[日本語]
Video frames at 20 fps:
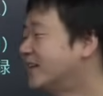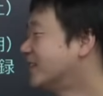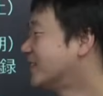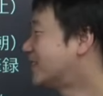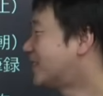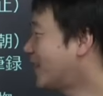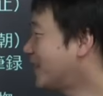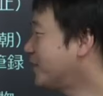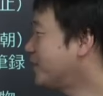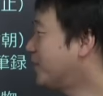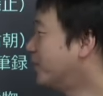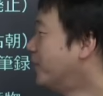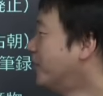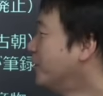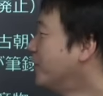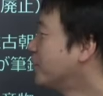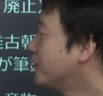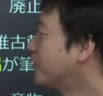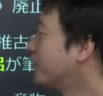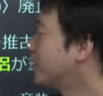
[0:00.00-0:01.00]
最後、
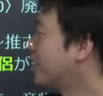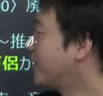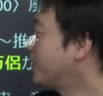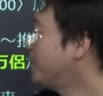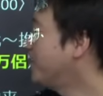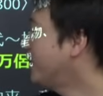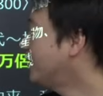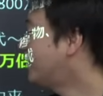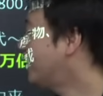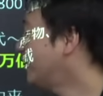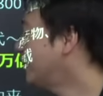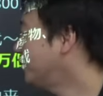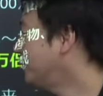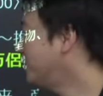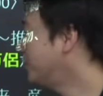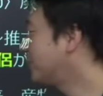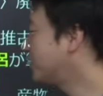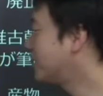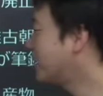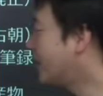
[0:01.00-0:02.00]
この元明天
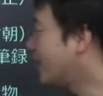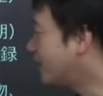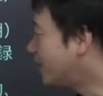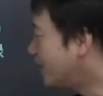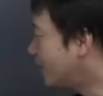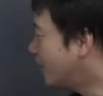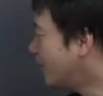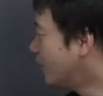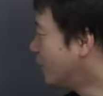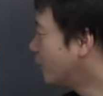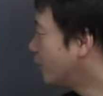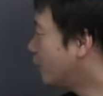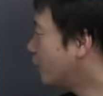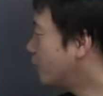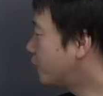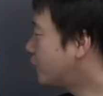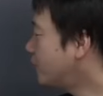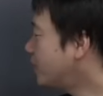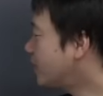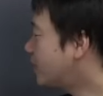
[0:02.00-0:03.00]
皇の時代に
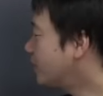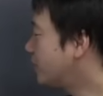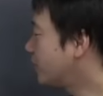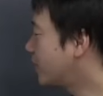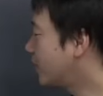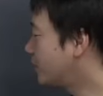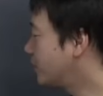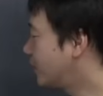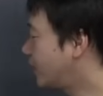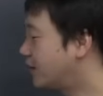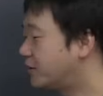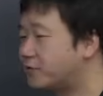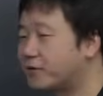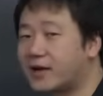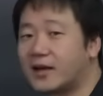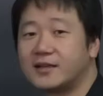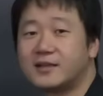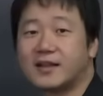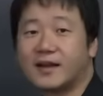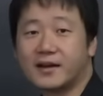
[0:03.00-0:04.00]
国域の拡大と
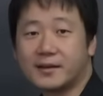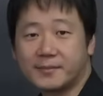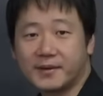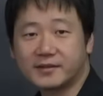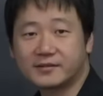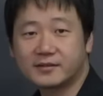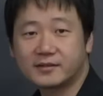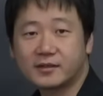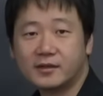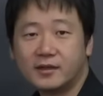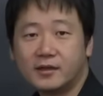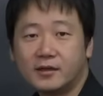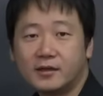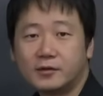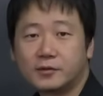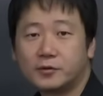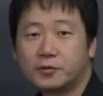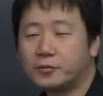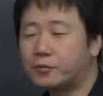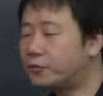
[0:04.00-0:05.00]
書いてあります。
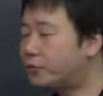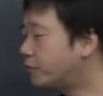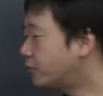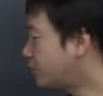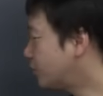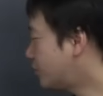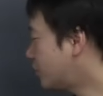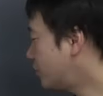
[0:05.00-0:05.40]
東北